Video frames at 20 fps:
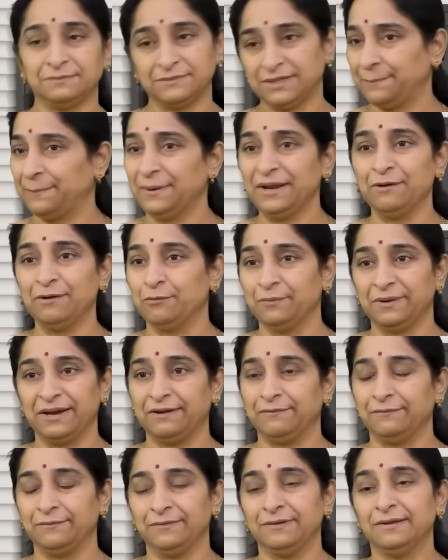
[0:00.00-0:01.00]
చెప్పలేము మనం
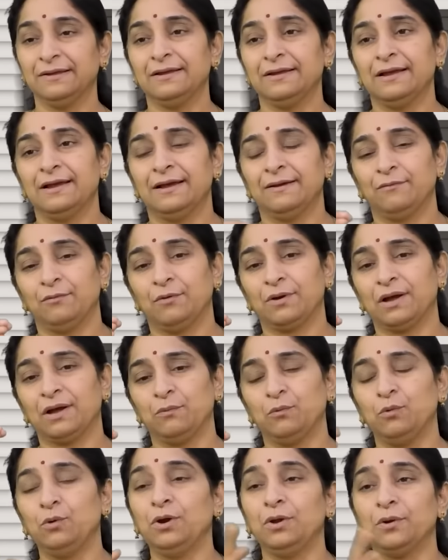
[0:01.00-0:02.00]
అంతే కదండి ఒక
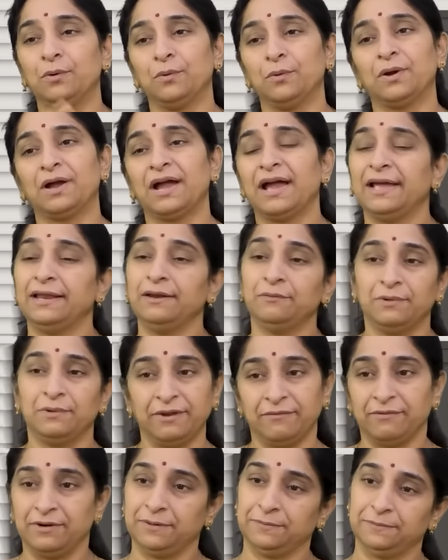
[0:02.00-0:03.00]
ఊళ్ళో ఒక ఆయన
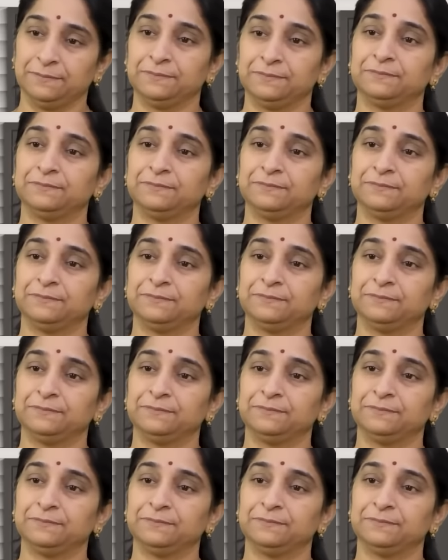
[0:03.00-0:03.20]
ఉండేవాడు